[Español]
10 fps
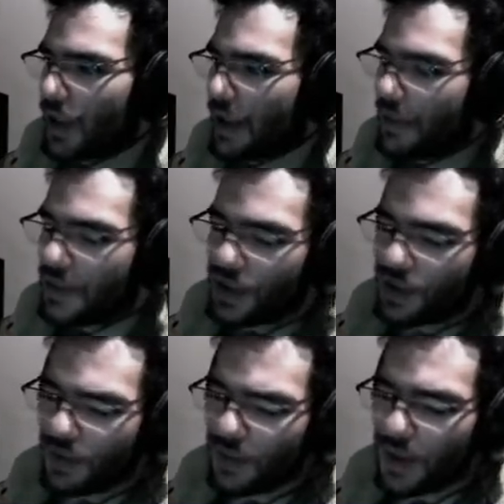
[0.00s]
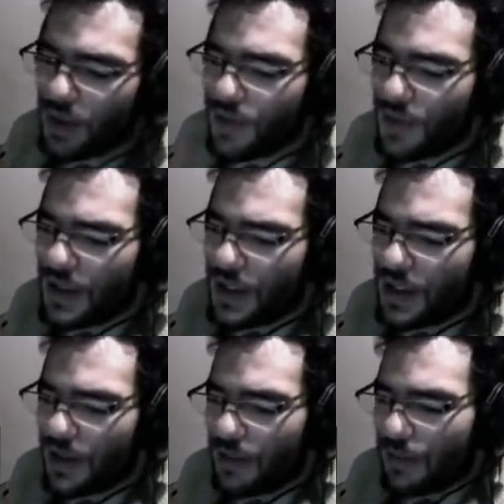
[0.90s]
La misión más
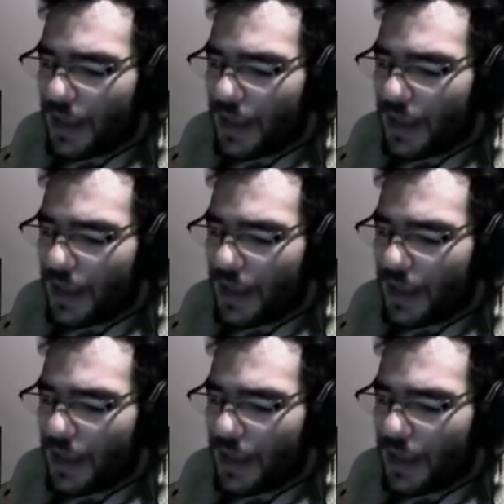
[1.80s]
difícil